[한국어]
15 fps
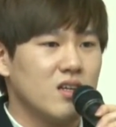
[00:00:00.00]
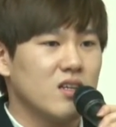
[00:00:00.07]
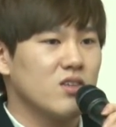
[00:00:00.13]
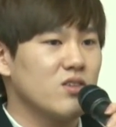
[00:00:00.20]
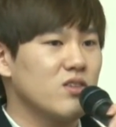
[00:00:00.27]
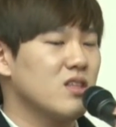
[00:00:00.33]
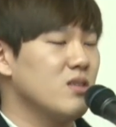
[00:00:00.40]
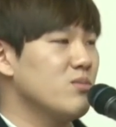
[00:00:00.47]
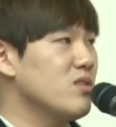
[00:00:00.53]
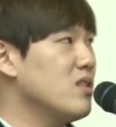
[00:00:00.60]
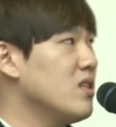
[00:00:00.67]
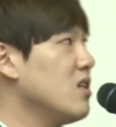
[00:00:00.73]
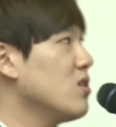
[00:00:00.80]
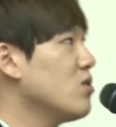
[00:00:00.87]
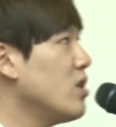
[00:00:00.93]
그렇기
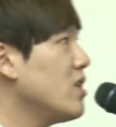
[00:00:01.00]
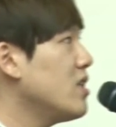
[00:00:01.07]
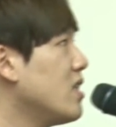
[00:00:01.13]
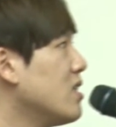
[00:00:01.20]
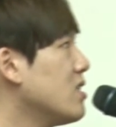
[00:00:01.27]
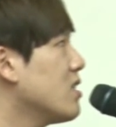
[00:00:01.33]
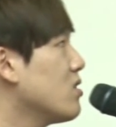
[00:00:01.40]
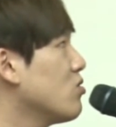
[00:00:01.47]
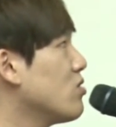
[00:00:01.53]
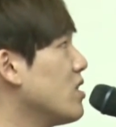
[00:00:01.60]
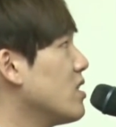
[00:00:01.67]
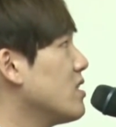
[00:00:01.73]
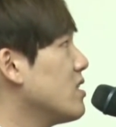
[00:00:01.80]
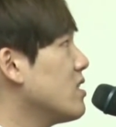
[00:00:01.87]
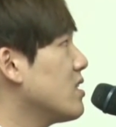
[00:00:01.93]
때문에 최대한
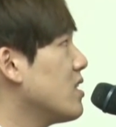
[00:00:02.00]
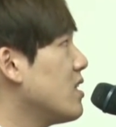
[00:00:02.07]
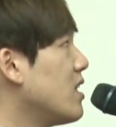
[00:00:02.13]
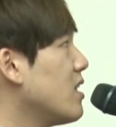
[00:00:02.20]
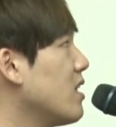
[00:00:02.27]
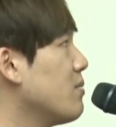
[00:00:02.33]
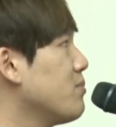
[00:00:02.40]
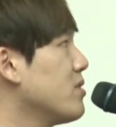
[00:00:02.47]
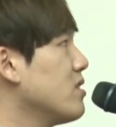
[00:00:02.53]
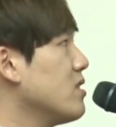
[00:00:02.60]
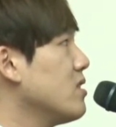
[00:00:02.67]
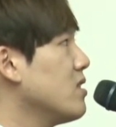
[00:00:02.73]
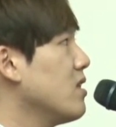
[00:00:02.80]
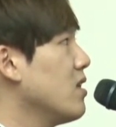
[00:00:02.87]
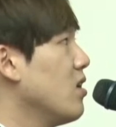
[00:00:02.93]
재수강이랑
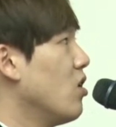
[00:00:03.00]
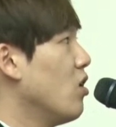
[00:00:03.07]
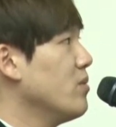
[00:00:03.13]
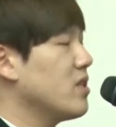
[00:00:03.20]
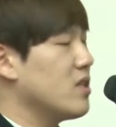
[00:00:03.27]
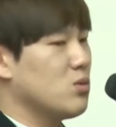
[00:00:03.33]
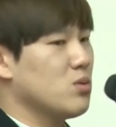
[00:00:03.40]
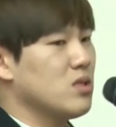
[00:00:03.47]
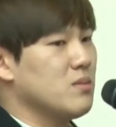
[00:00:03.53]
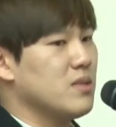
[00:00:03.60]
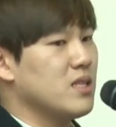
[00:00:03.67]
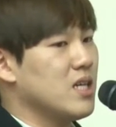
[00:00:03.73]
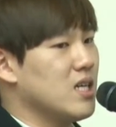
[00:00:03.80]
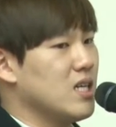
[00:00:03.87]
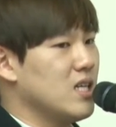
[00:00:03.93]
F는 없는 게
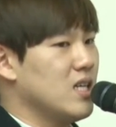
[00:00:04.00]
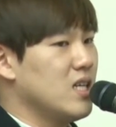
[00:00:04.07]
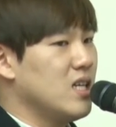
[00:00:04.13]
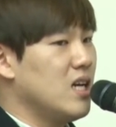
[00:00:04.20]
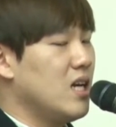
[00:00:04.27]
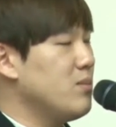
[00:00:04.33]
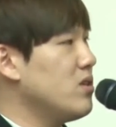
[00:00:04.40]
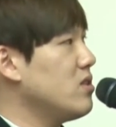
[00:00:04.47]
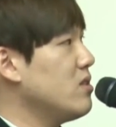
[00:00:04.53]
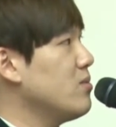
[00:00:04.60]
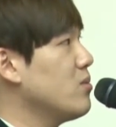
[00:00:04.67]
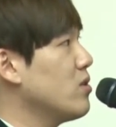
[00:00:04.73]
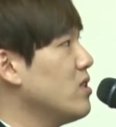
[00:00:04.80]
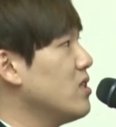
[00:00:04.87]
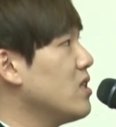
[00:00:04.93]
좋습니다. 하면은
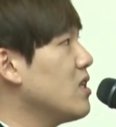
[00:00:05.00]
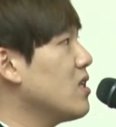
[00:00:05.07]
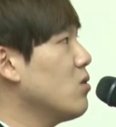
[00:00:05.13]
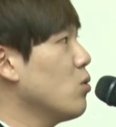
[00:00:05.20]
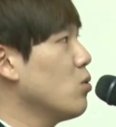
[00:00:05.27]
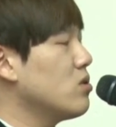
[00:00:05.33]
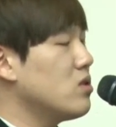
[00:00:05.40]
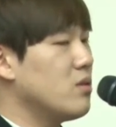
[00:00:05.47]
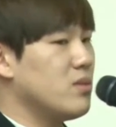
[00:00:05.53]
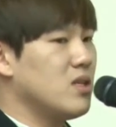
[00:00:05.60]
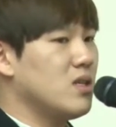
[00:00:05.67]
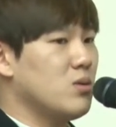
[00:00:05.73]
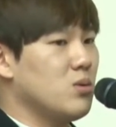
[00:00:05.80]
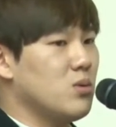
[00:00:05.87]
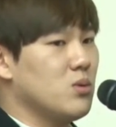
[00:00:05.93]
뭐 인생의
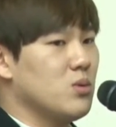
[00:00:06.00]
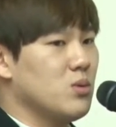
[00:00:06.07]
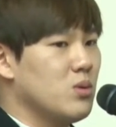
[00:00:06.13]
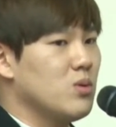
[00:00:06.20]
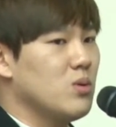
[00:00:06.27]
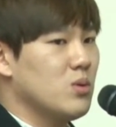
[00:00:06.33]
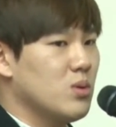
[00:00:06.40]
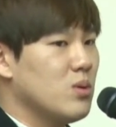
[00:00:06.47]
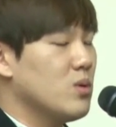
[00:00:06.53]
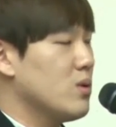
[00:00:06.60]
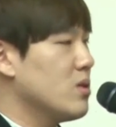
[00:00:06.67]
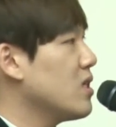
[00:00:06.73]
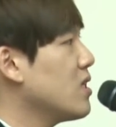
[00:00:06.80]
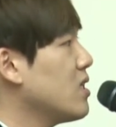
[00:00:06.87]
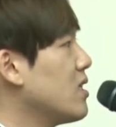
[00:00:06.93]
5점이라고
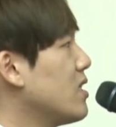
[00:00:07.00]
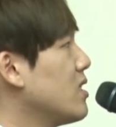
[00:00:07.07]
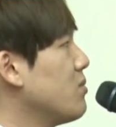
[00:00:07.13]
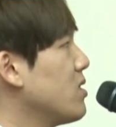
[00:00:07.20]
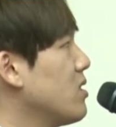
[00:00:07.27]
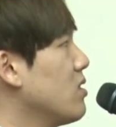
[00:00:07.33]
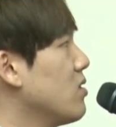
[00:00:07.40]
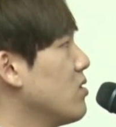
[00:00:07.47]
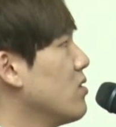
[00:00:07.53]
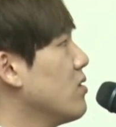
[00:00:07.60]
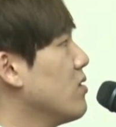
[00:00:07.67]
생각을 하시면 돼요.